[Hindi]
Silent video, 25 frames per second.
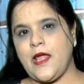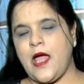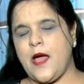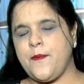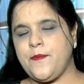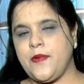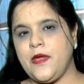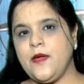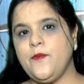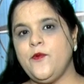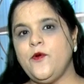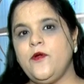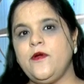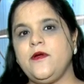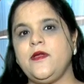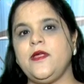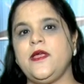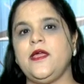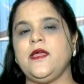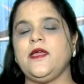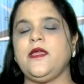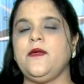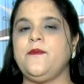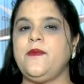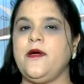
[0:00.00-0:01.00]
आप ये बोल रहे
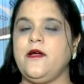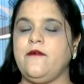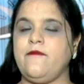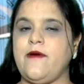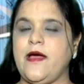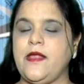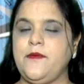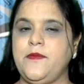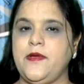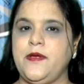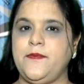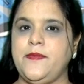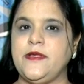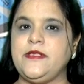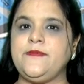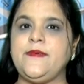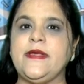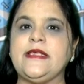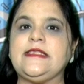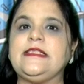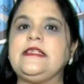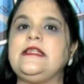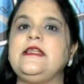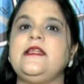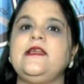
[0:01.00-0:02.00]
हैं कि भगवान मेरे पास
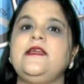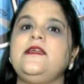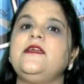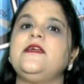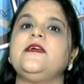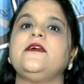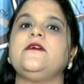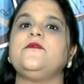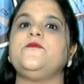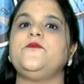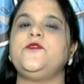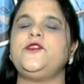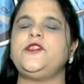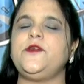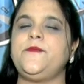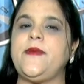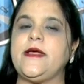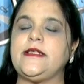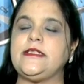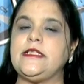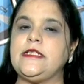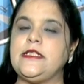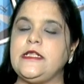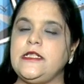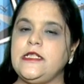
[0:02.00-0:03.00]
पैसे नहीं है मुझे
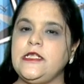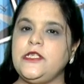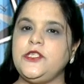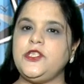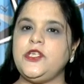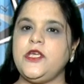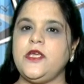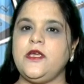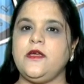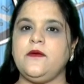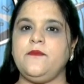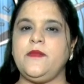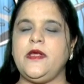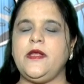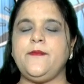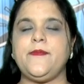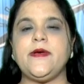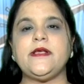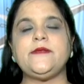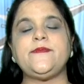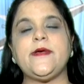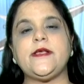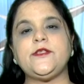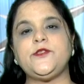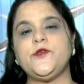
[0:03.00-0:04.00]
पैसे दे दीजिए मेरे
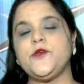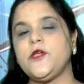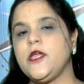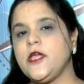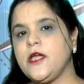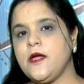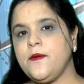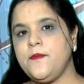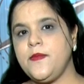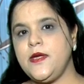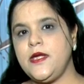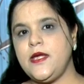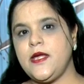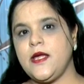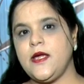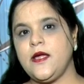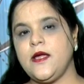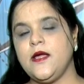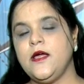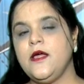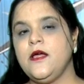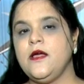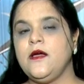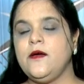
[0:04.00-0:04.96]
पास पैसों की कमी है